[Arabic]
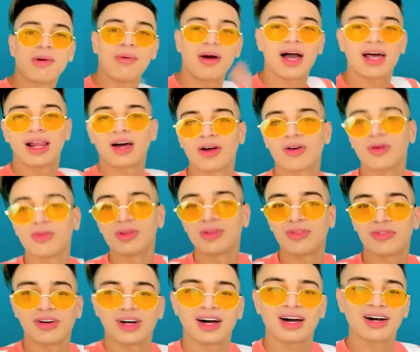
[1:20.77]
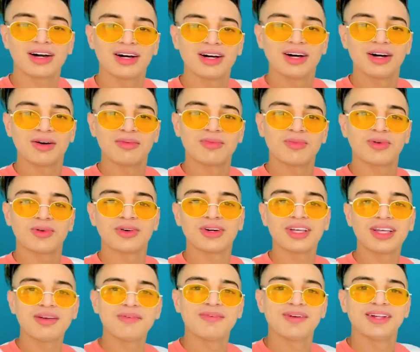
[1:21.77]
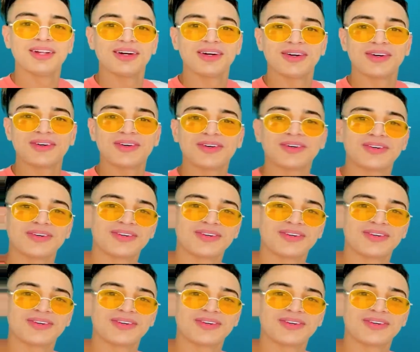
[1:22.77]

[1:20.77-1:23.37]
بحال هكا وندفعها المهم و